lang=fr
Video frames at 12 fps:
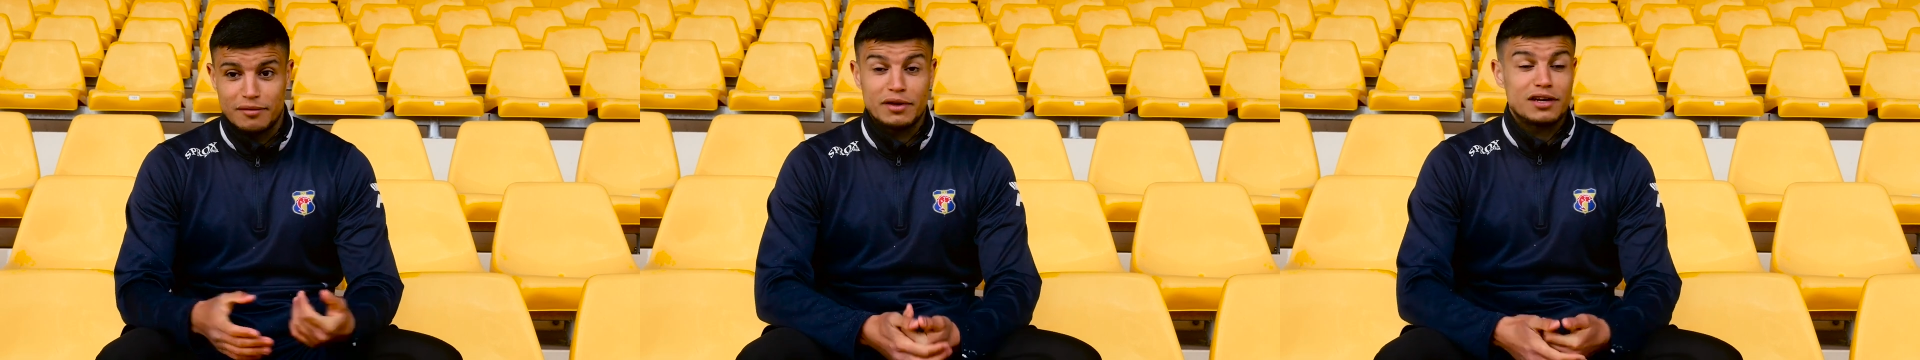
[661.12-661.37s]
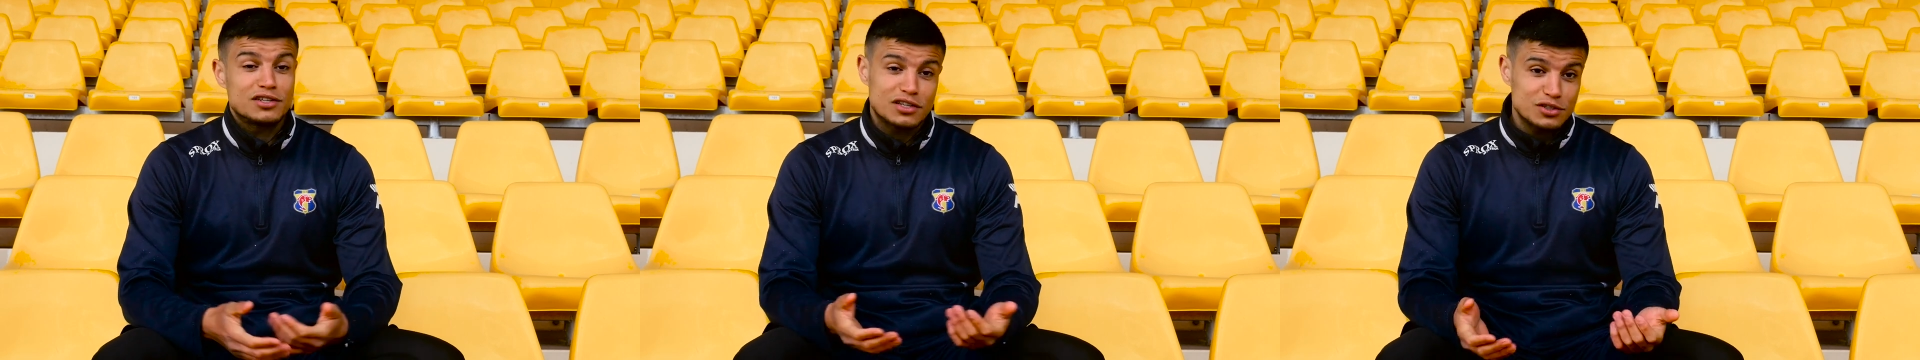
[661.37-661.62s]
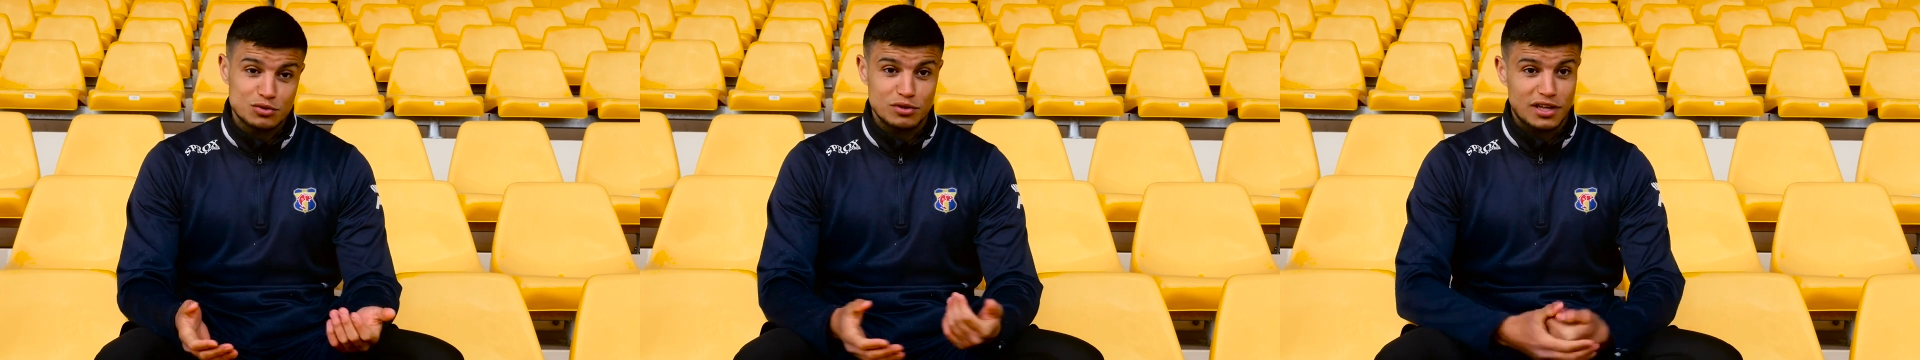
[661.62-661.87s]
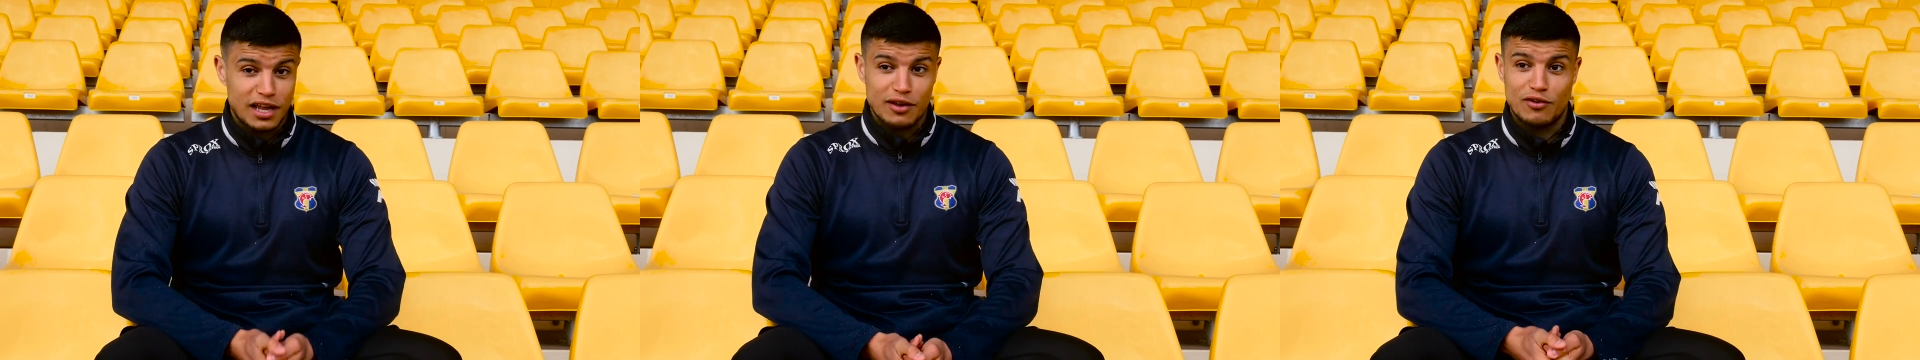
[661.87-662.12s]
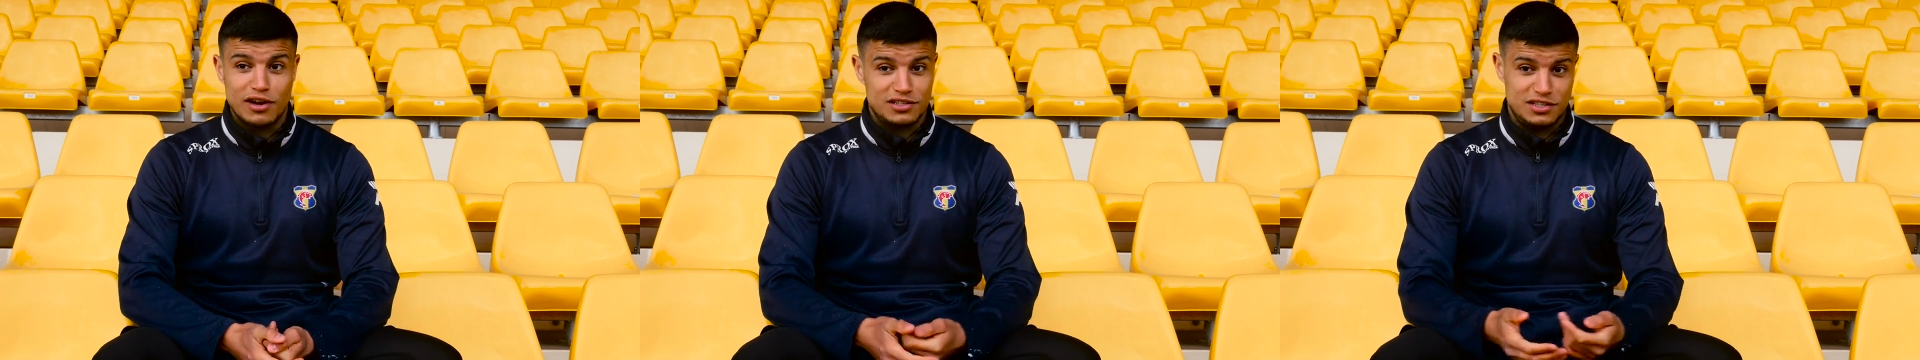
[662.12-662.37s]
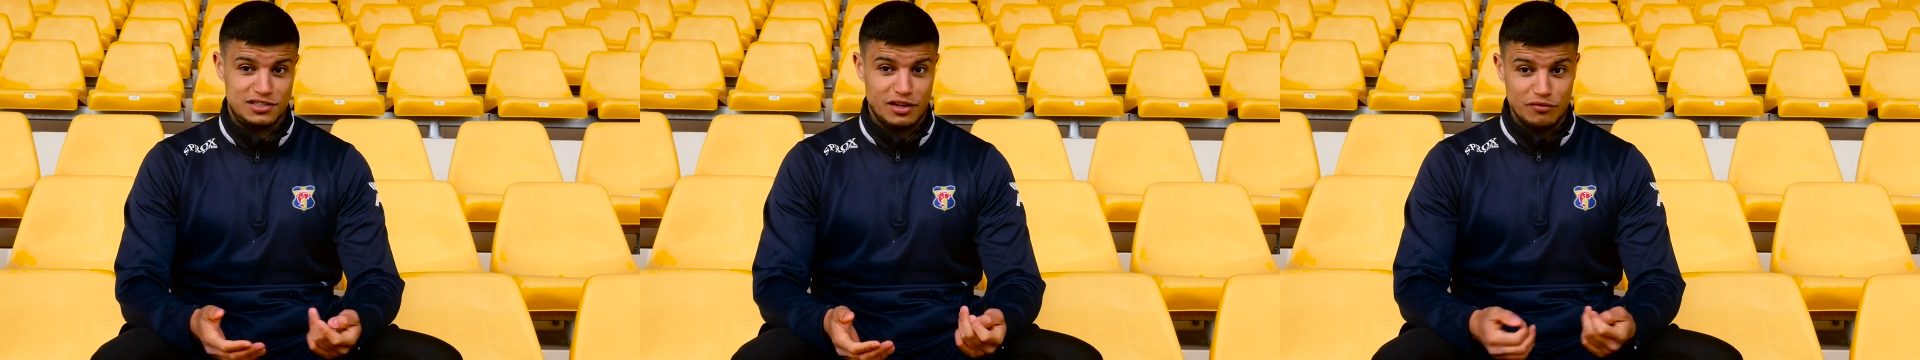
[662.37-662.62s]
Mais quand je rentre sur le terrain, voilà,
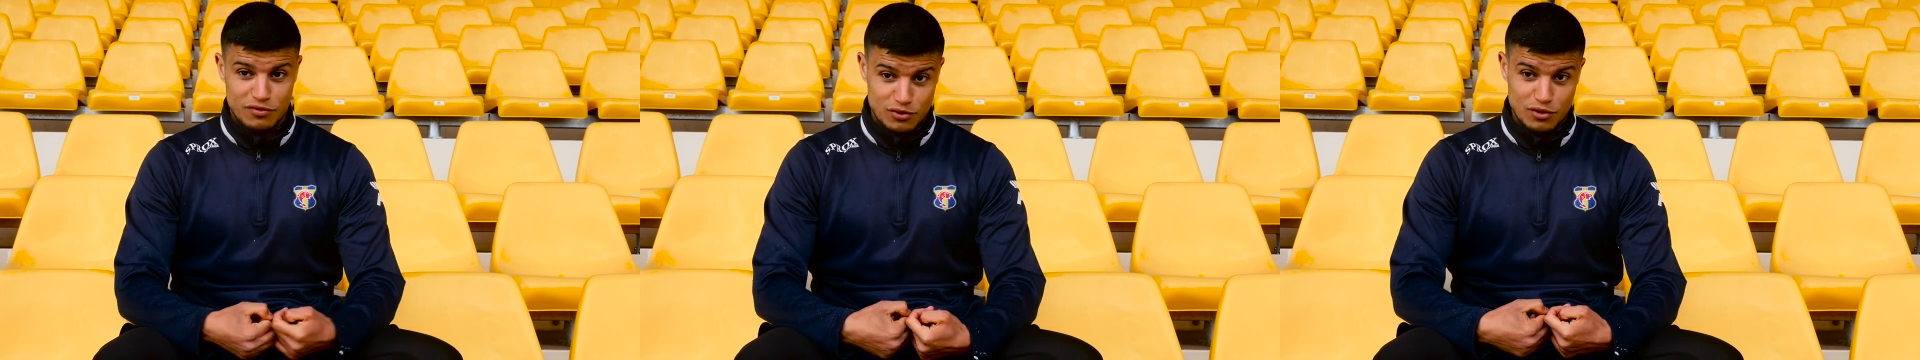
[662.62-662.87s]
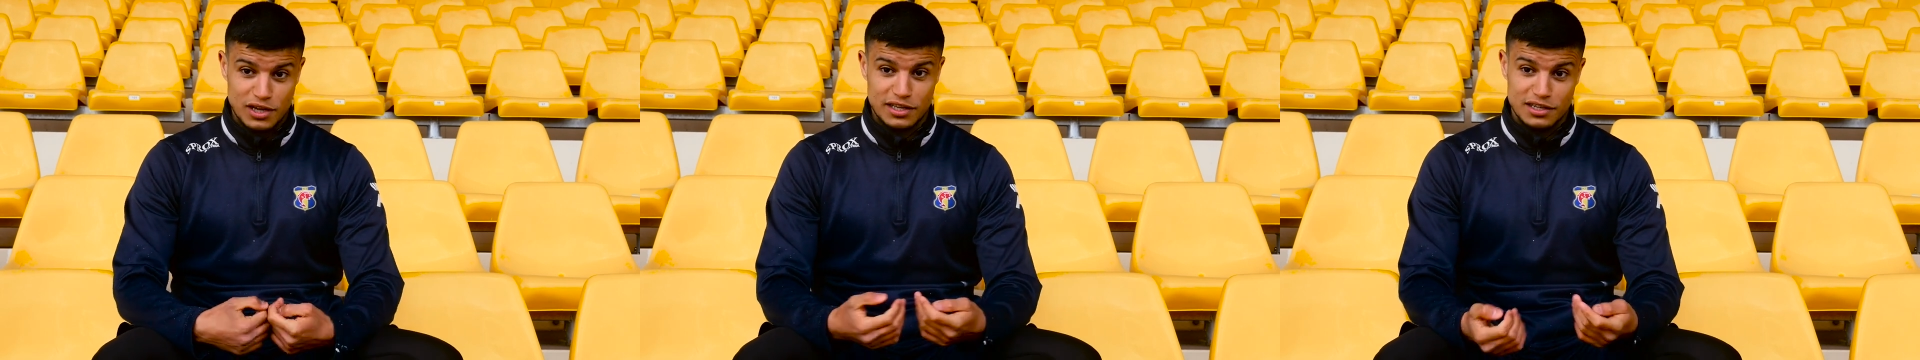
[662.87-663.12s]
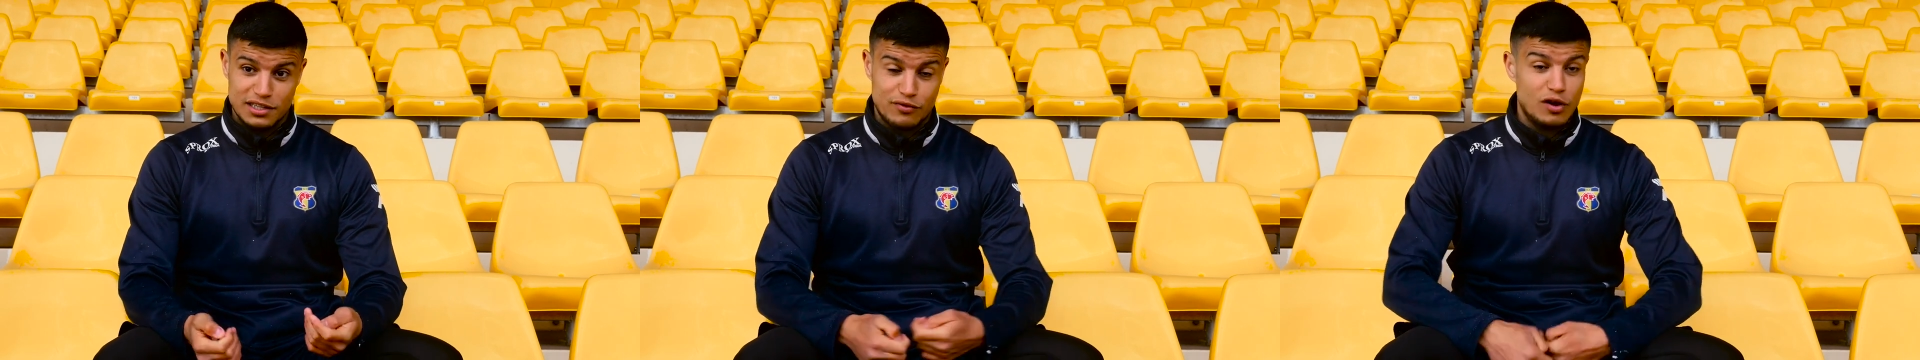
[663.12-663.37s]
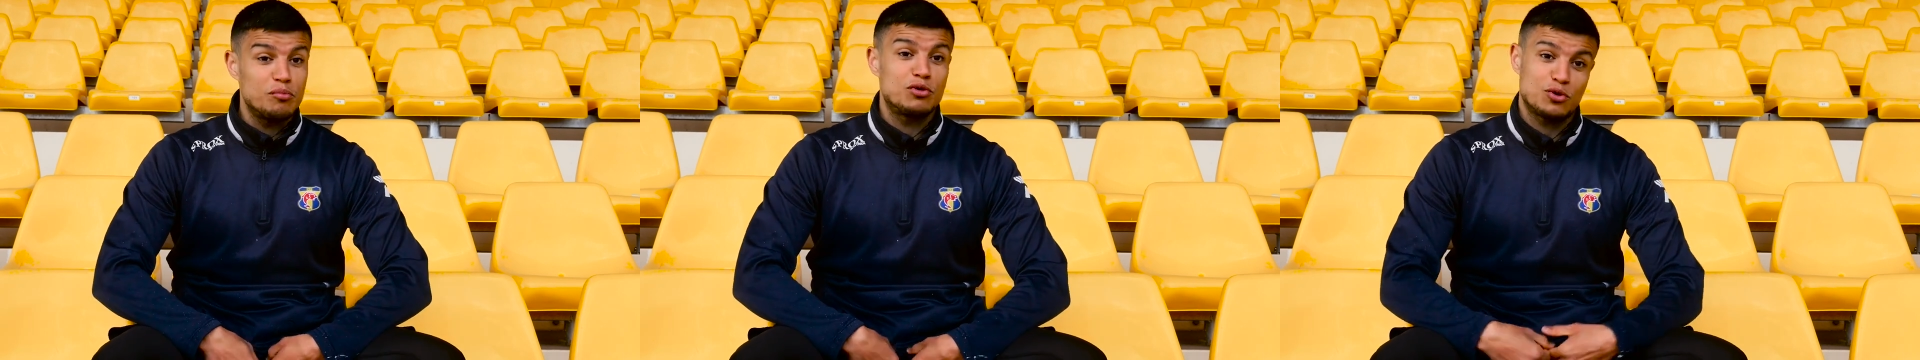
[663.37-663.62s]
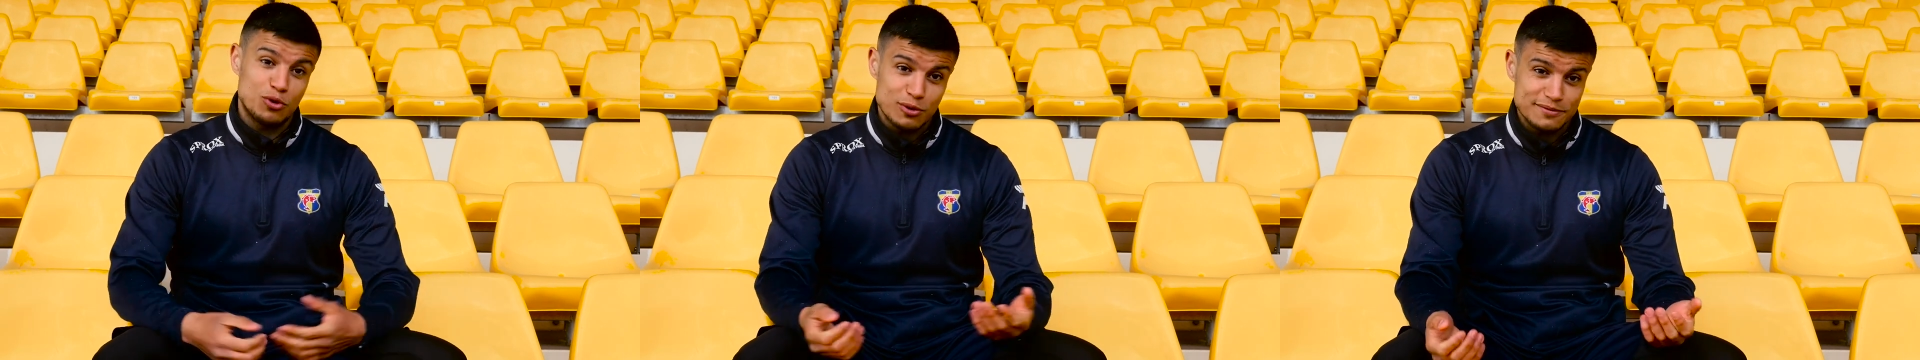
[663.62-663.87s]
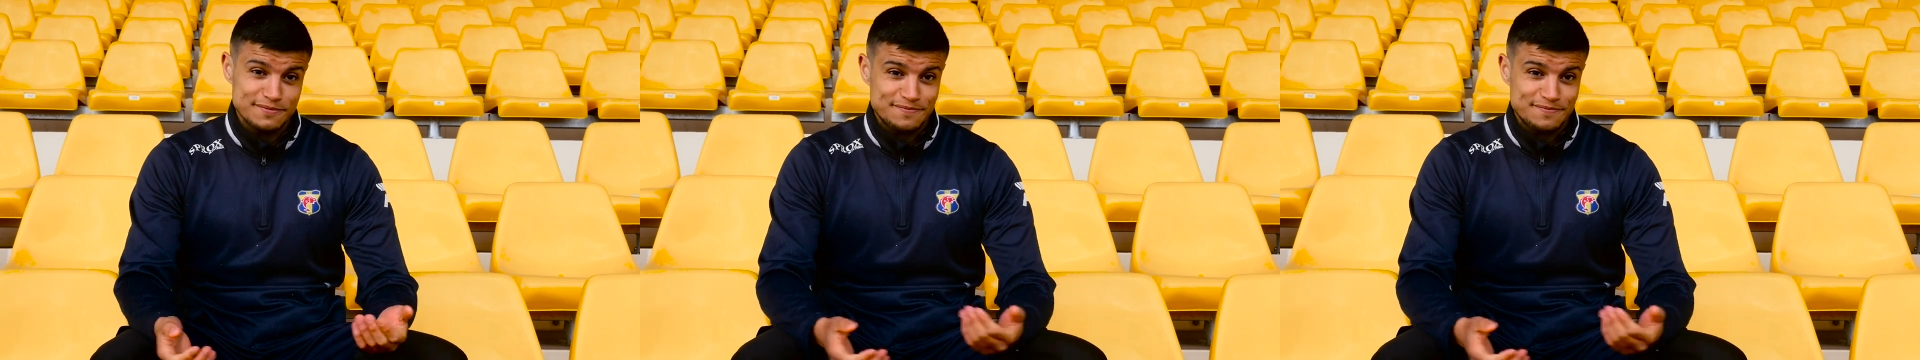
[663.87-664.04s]
j'ai cette envie de gagner, des fois un peu trop.